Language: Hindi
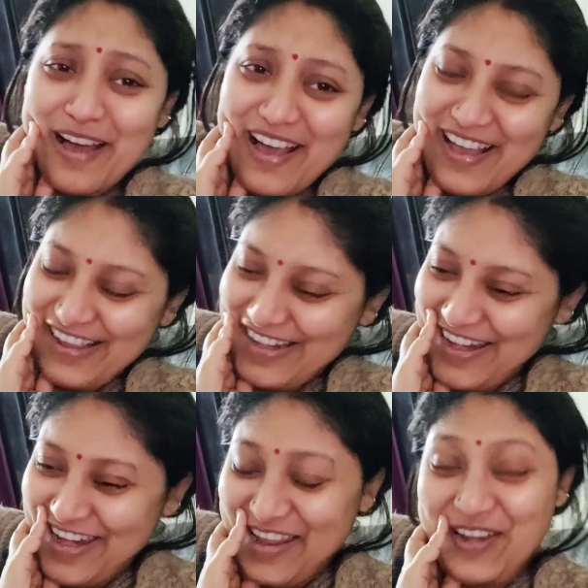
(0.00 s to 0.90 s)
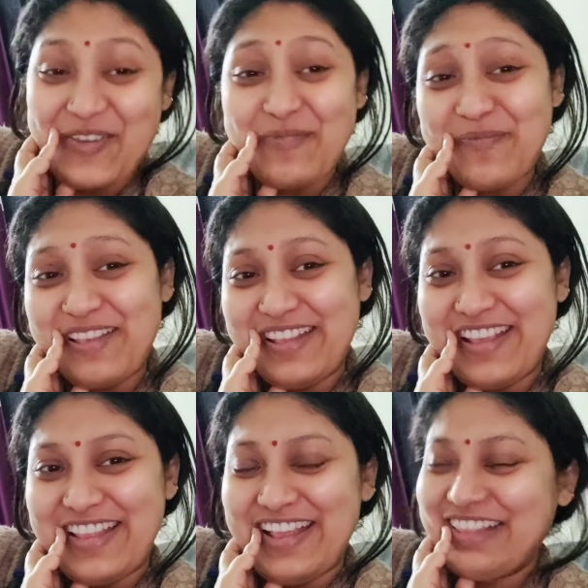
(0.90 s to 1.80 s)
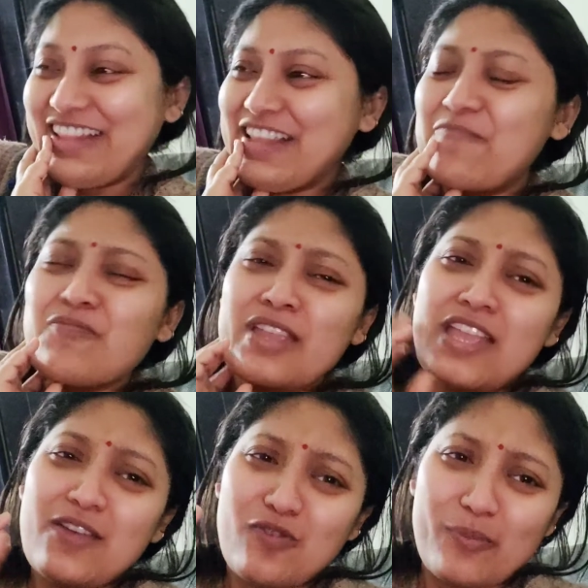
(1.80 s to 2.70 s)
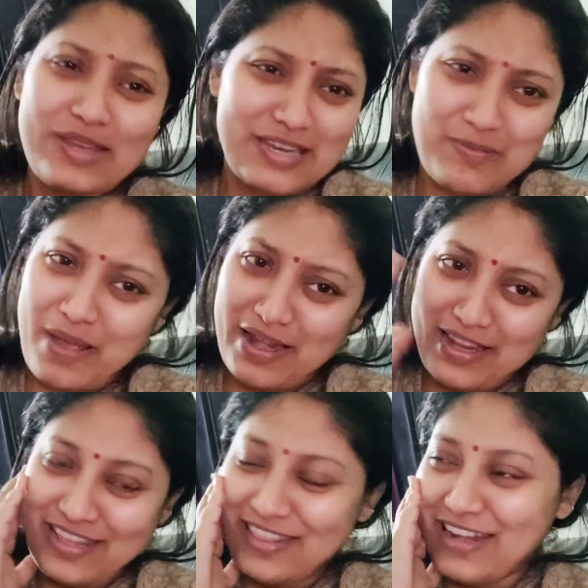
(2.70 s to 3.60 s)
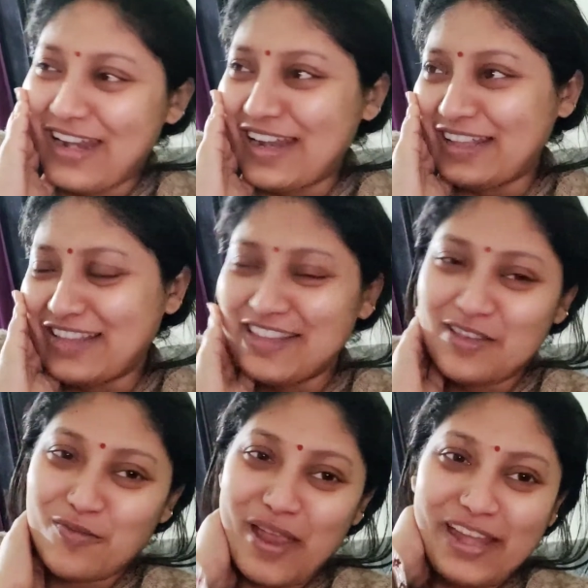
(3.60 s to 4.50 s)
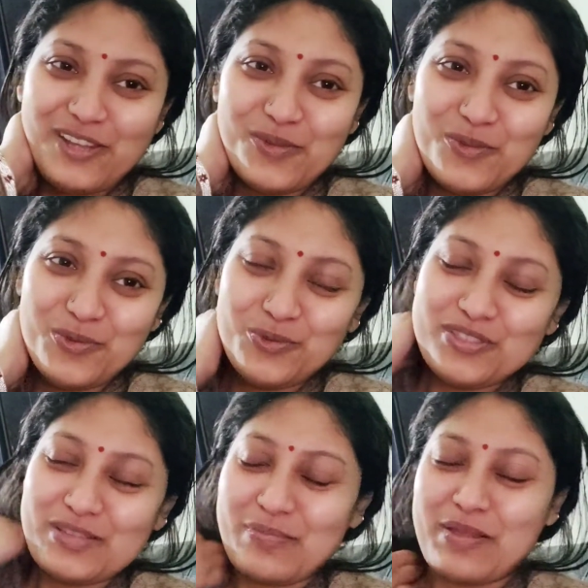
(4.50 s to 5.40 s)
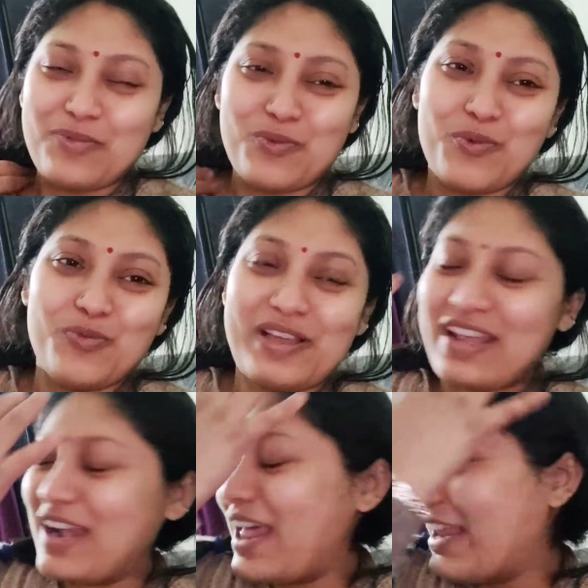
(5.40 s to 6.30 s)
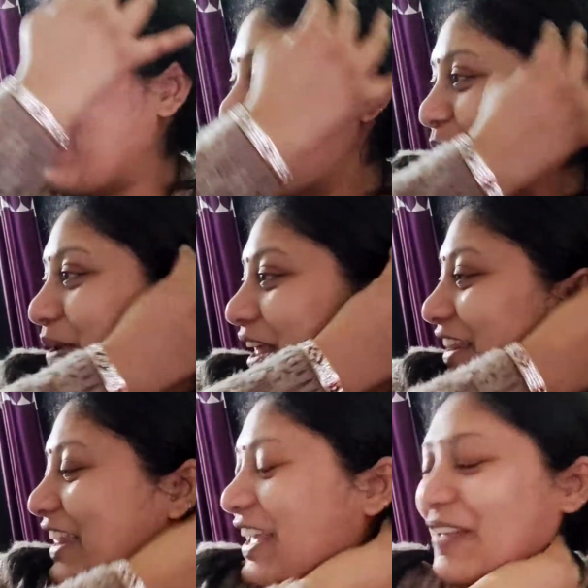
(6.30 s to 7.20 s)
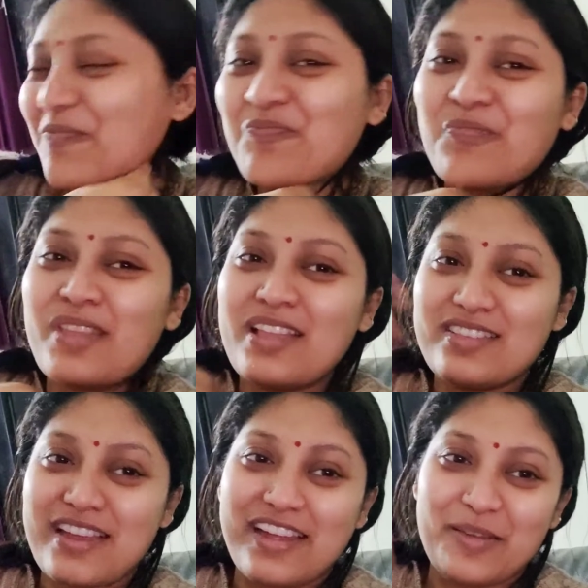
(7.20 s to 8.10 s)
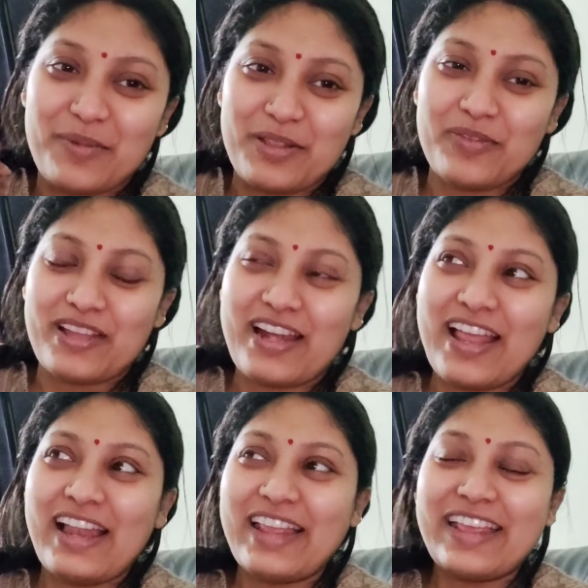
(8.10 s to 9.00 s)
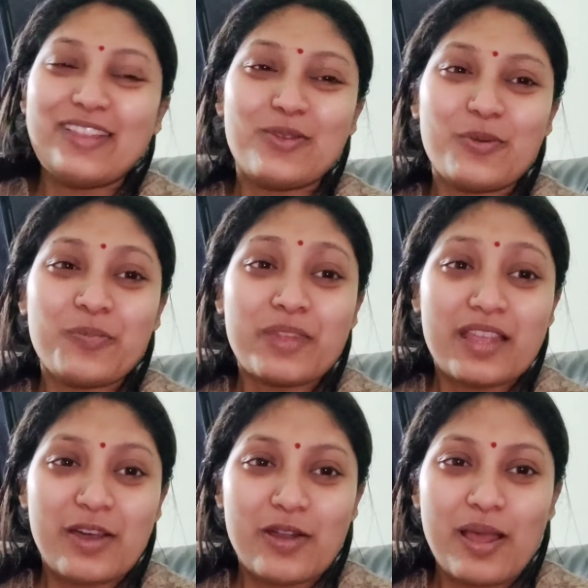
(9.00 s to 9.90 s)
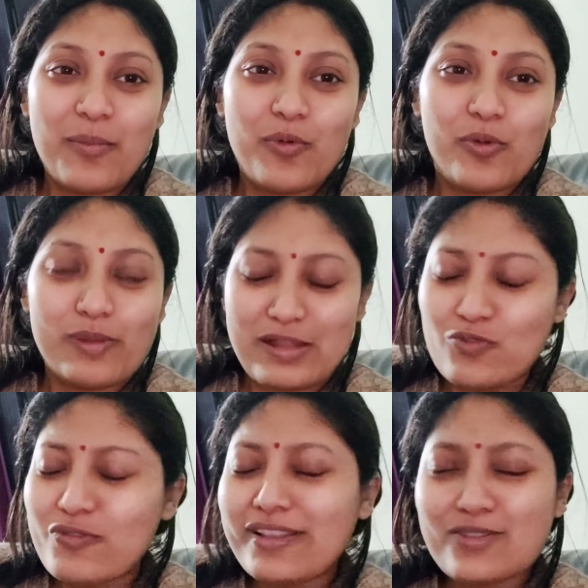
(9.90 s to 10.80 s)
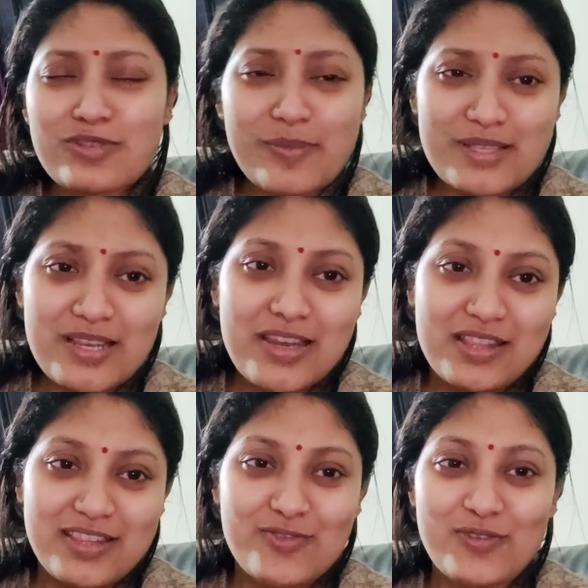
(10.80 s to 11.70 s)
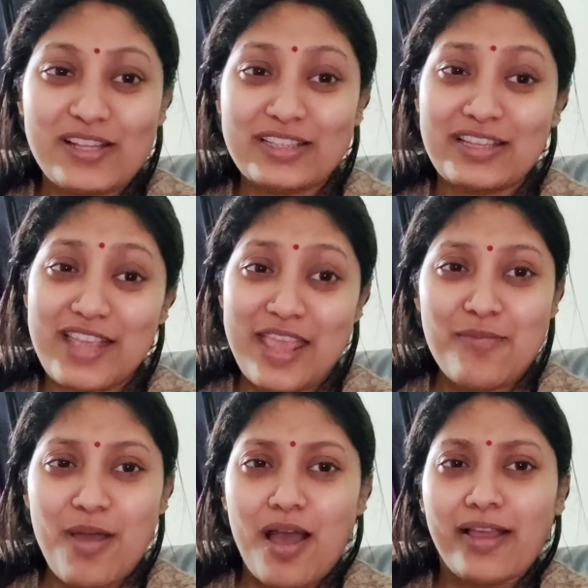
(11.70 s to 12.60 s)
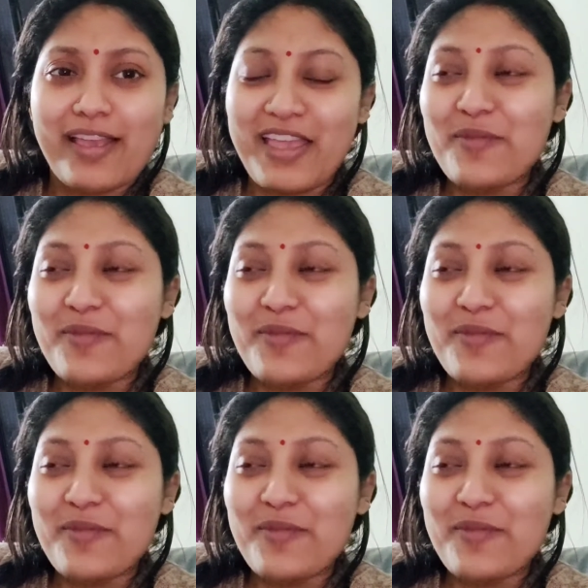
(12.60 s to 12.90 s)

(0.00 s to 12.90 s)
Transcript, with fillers: भांग लेने के लिए और पी के देखते थे मीठे पानी की तरह लगता था वाइट दूध मतलब दूध वगैरह डाल के वो बनाते हैं चरना व्रत वगैरह डाल के तो और हमको मतलब, उस वक्त तो समझ नहीं आती थी उस वक्त लगता तो था यही भांग है